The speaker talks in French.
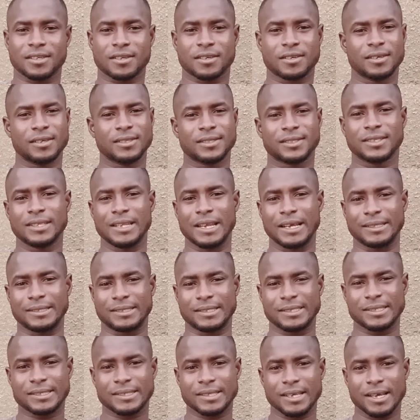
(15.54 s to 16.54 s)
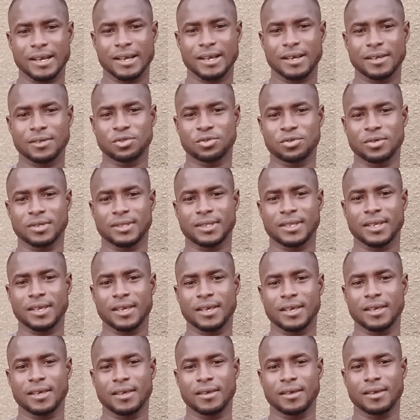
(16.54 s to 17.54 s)
Quand il a dit ça,
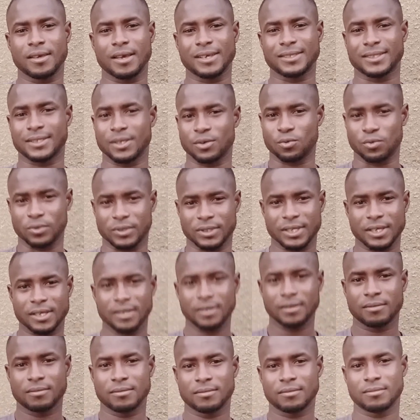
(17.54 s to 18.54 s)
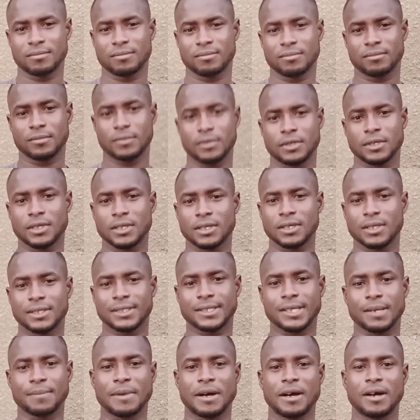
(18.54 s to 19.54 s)
j'étais à ses côtés et
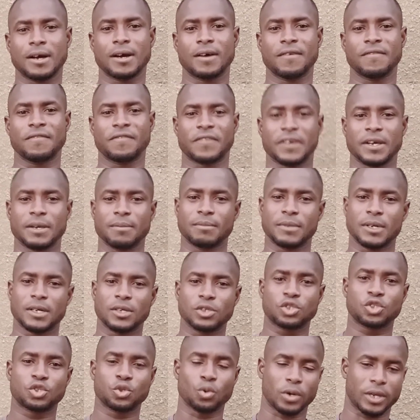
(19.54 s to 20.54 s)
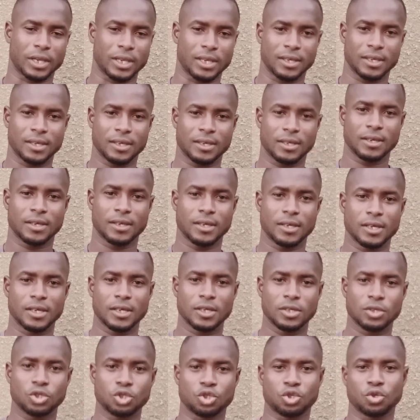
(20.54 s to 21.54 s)
ça m'a vraiment choqué.
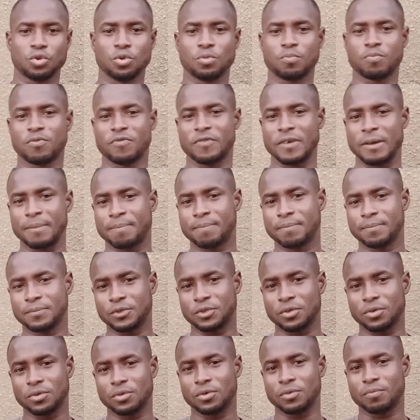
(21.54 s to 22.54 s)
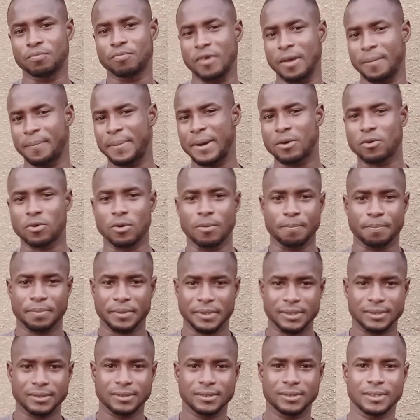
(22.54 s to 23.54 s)
Je ne pouvais, je ne pouvais pas
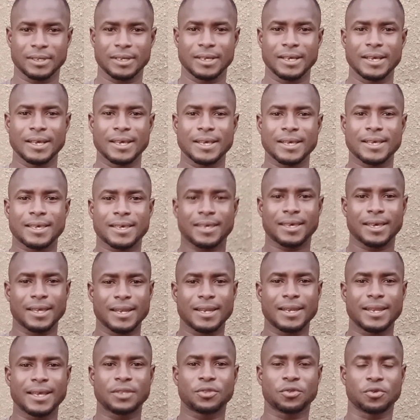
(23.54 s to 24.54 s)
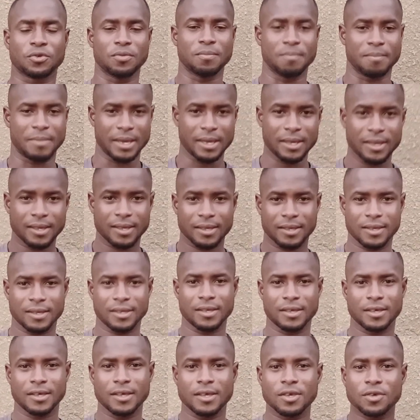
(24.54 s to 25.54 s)
comprendre qu'un être humain,
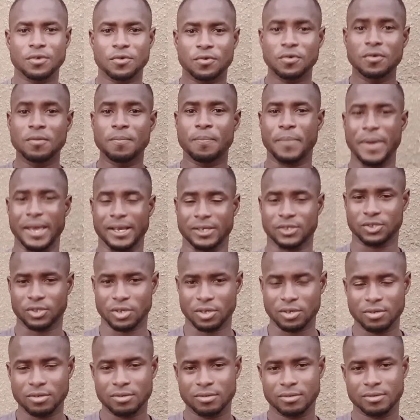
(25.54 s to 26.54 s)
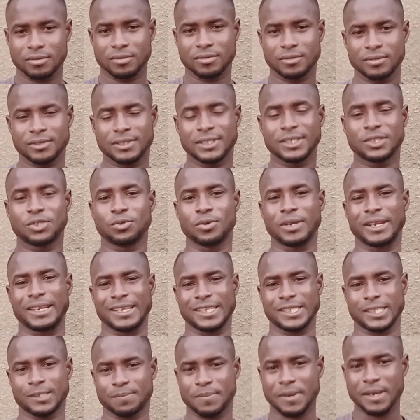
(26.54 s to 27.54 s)
qu'une personne qui se
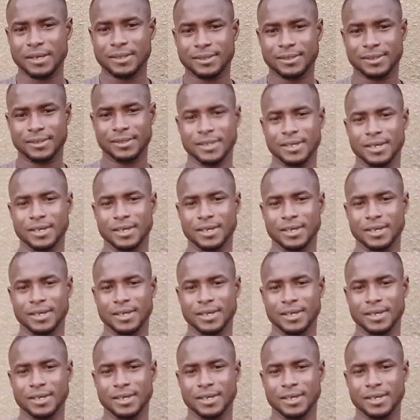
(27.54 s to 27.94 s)
respecte